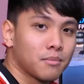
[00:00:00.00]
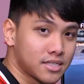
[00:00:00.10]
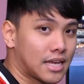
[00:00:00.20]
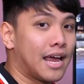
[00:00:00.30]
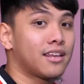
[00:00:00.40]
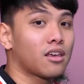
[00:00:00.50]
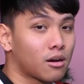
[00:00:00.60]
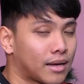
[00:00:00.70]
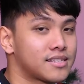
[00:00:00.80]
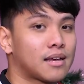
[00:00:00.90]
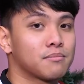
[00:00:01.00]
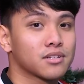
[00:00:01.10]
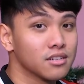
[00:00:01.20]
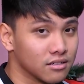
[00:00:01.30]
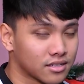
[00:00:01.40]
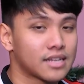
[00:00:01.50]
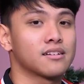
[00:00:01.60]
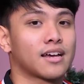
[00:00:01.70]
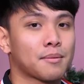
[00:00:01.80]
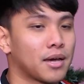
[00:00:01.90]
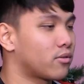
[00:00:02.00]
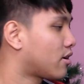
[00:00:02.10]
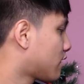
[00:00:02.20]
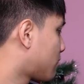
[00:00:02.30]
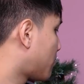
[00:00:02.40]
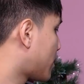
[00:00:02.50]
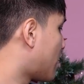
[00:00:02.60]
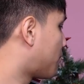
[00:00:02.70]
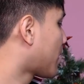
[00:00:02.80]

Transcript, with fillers: Mình sẽ cho các bạn xem được cái sự khác biệt của nó. Bây giờ